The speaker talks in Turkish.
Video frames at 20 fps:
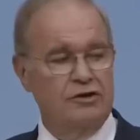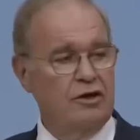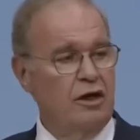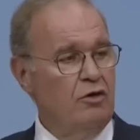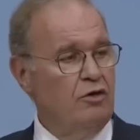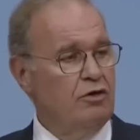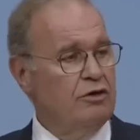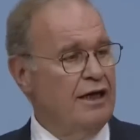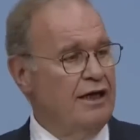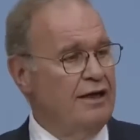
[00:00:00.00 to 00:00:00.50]

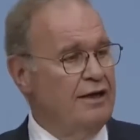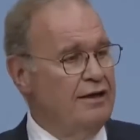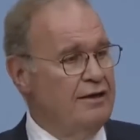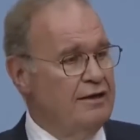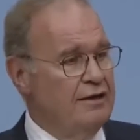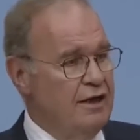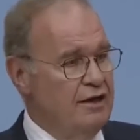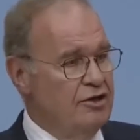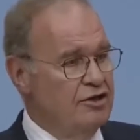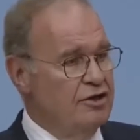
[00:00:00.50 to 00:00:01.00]
Başka
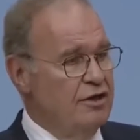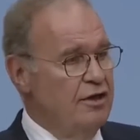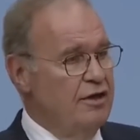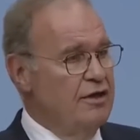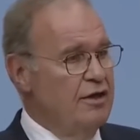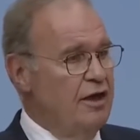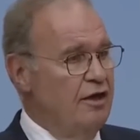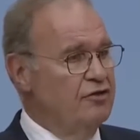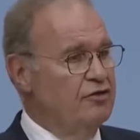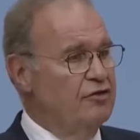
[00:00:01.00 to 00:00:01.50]
ülkelerin
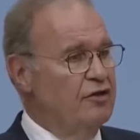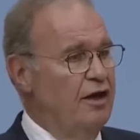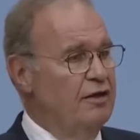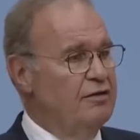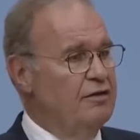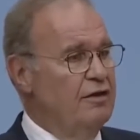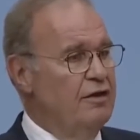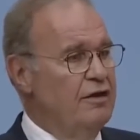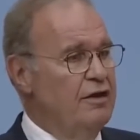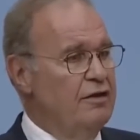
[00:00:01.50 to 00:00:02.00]
gençleri yaz
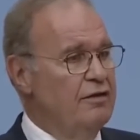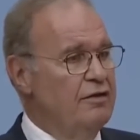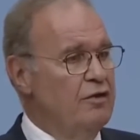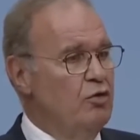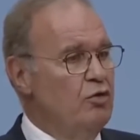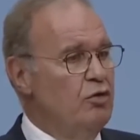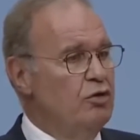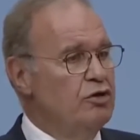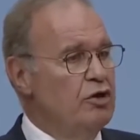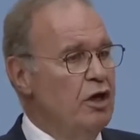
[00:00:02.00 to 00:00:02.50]

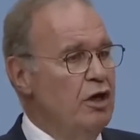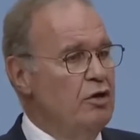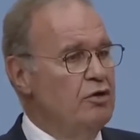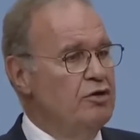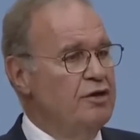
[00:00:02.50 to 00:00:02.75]
tatillerinde ülke